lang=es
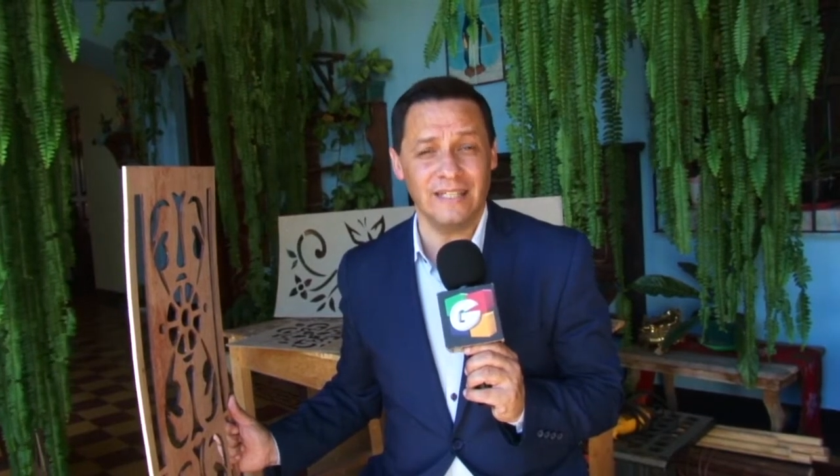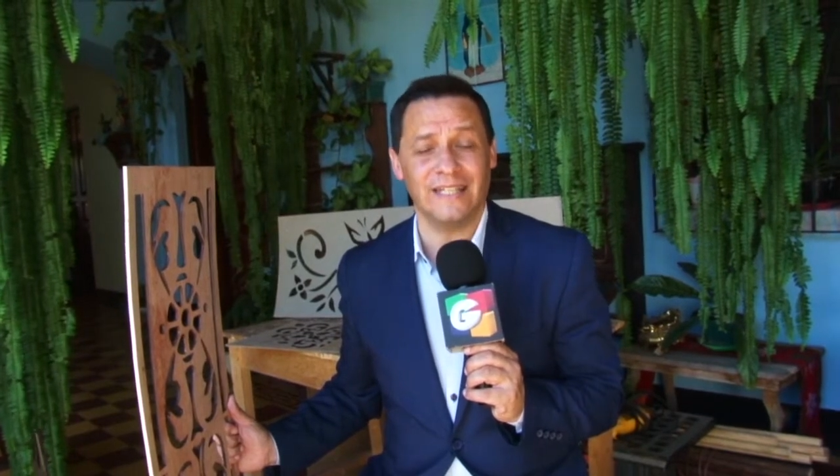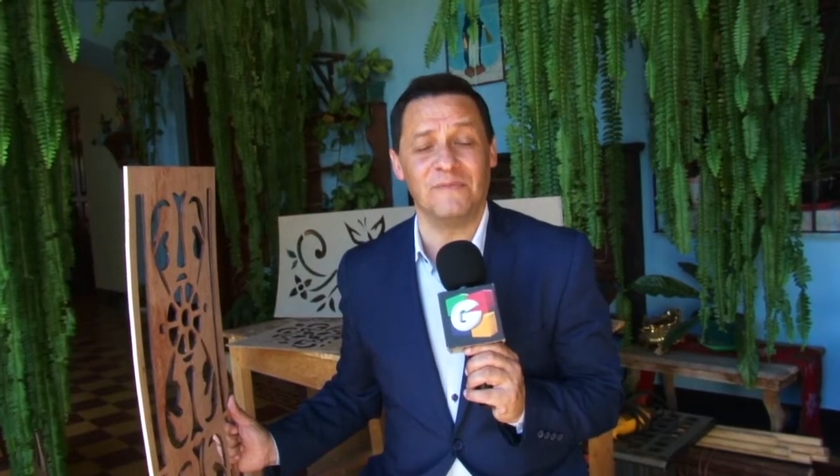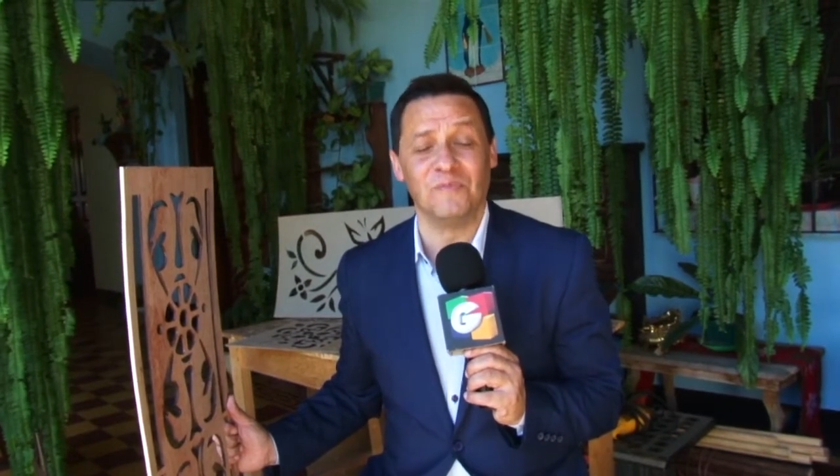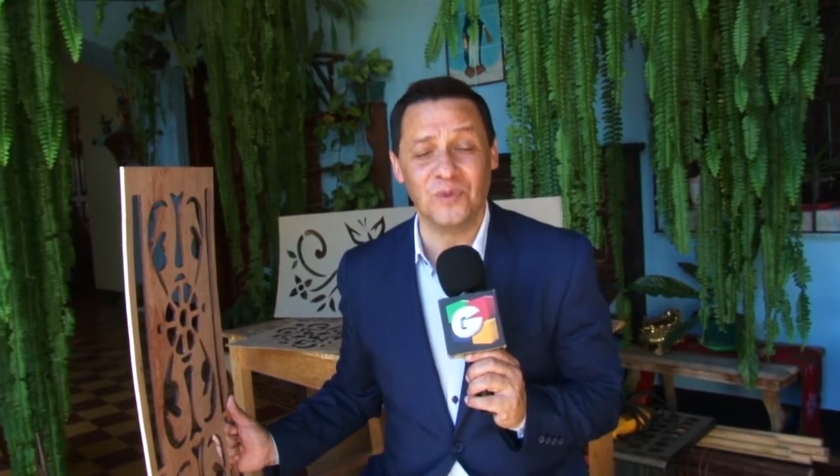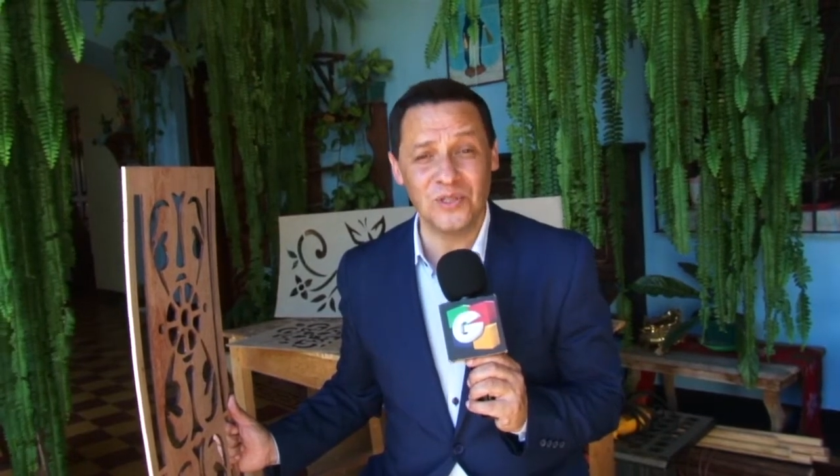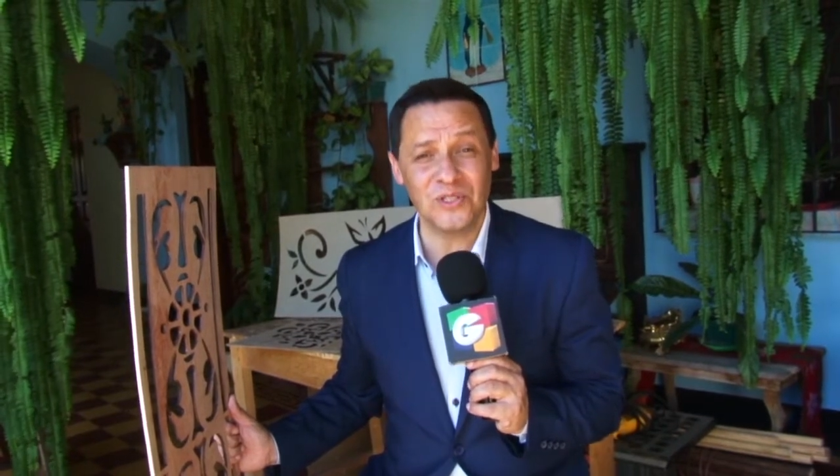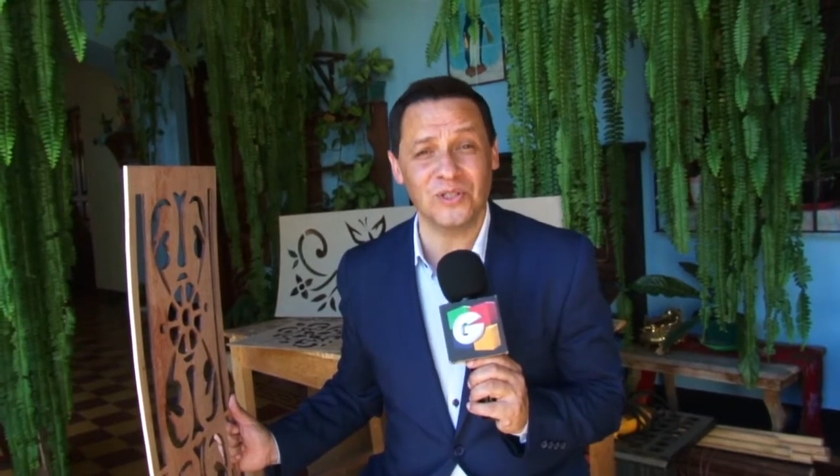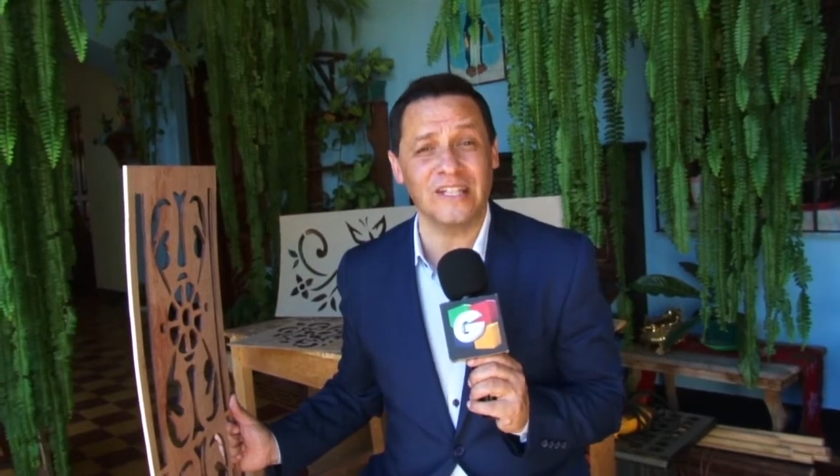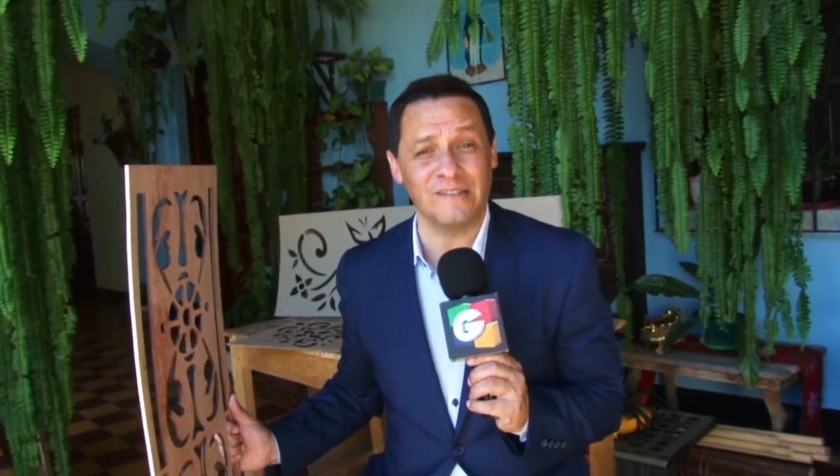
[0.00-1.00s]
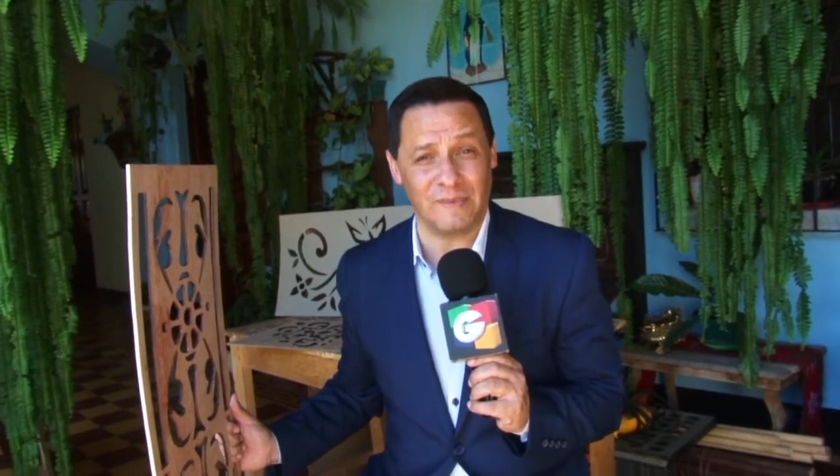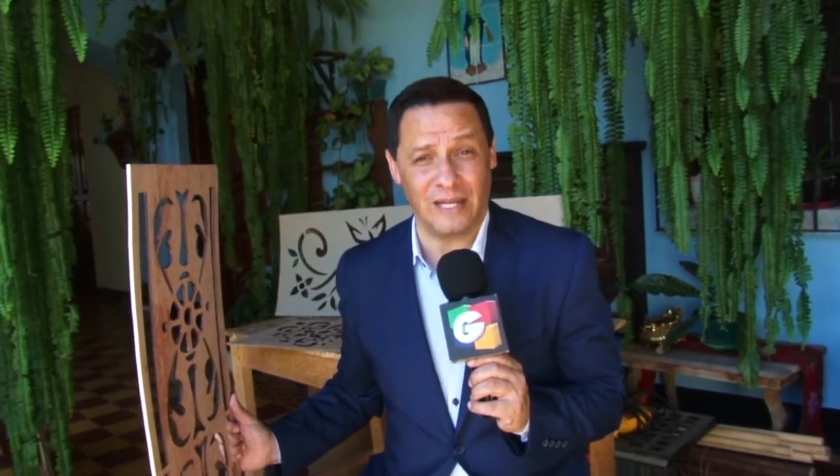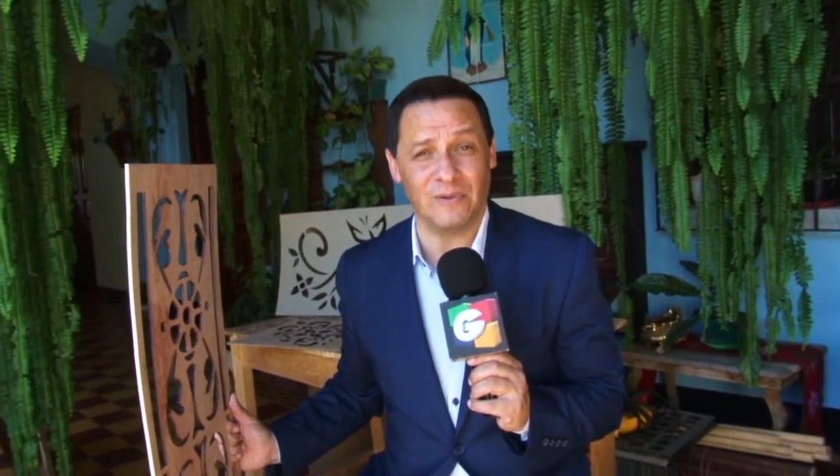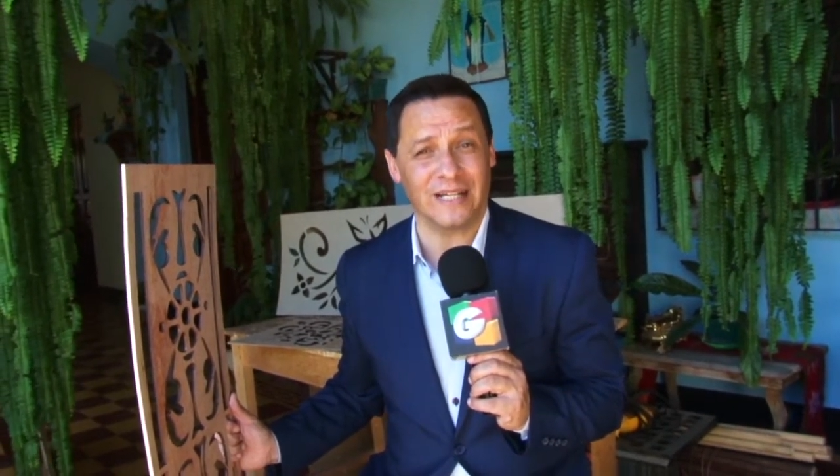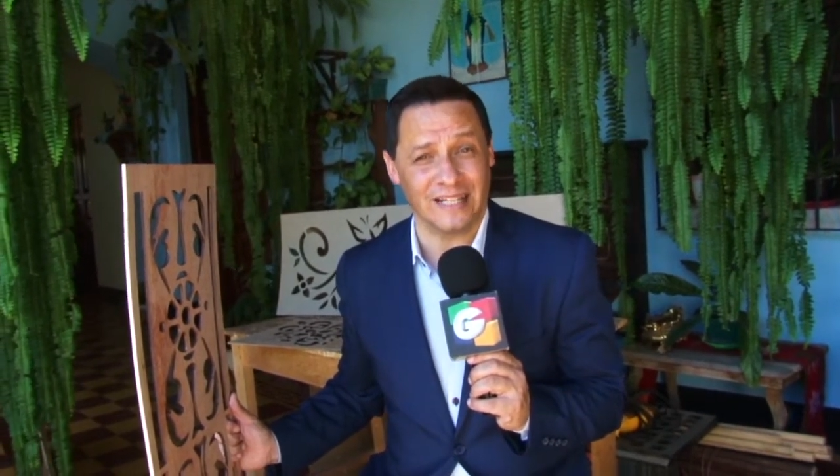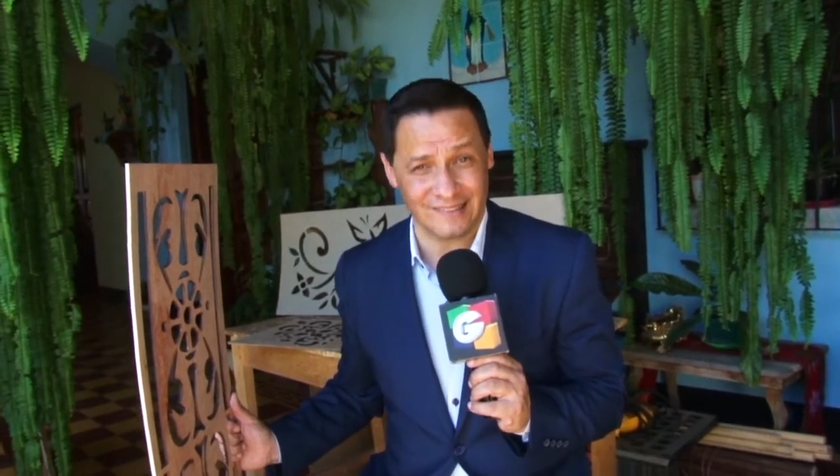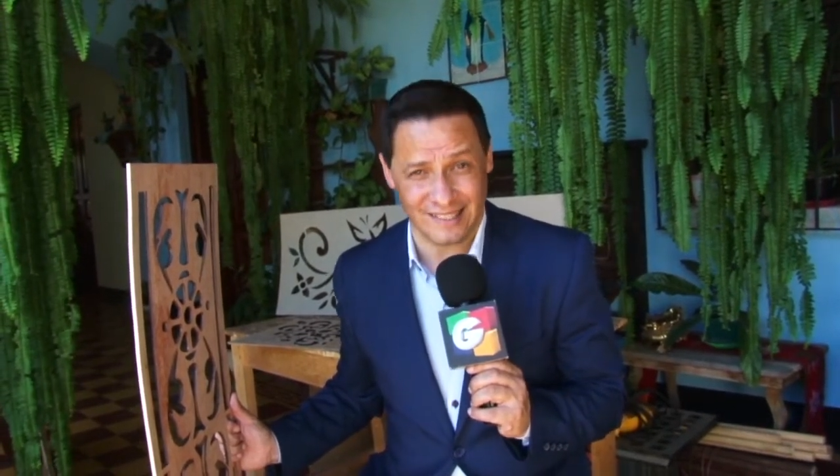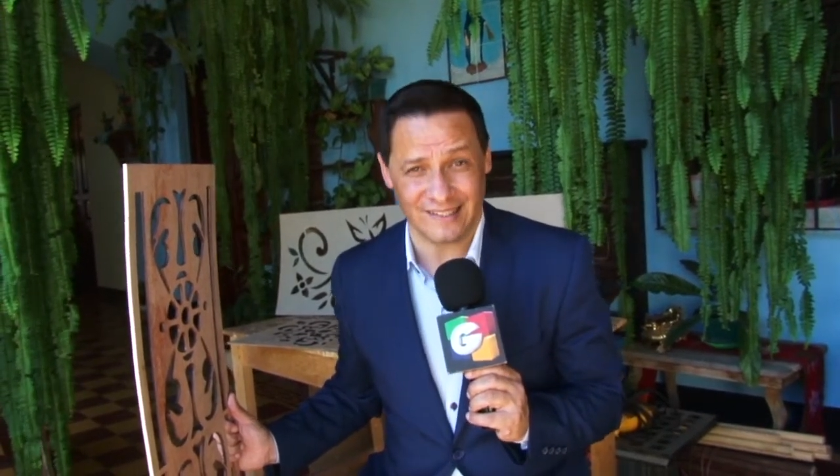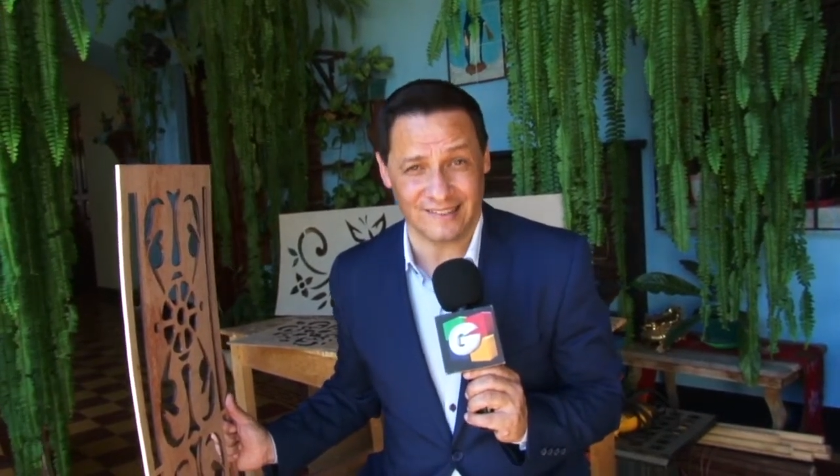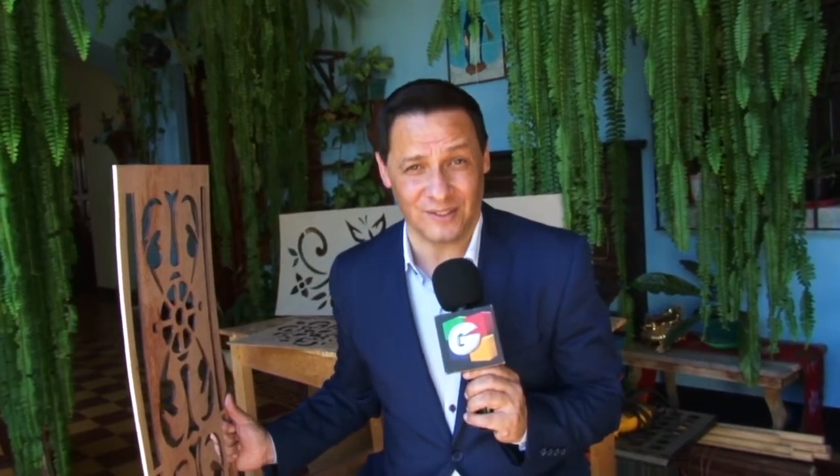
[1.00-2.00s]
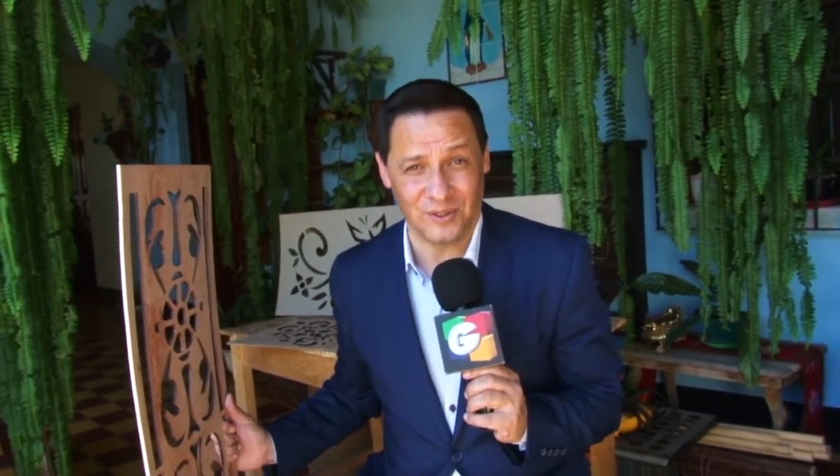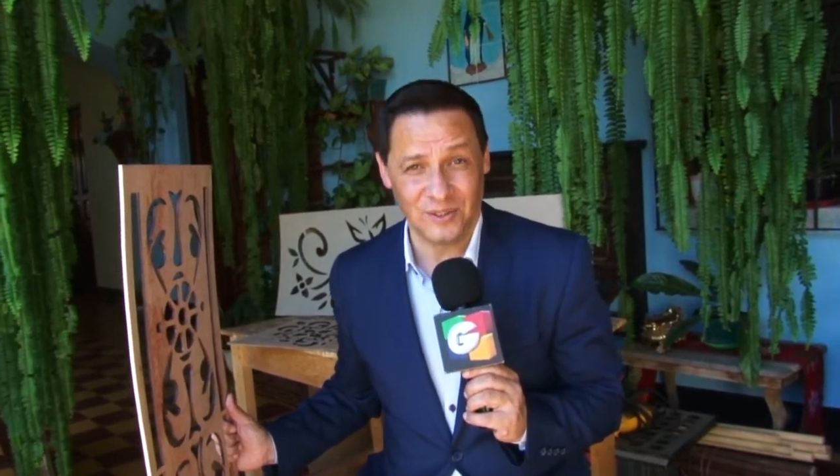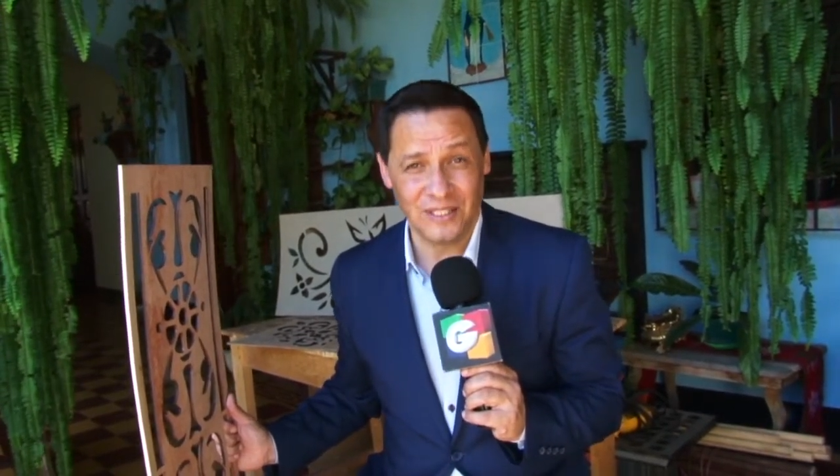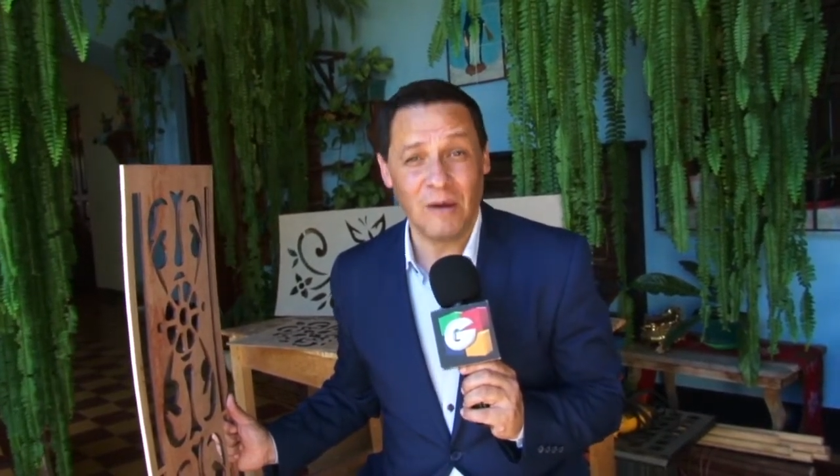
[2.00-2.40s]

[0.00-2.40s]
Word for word: y de mucho desvelo y cansancio.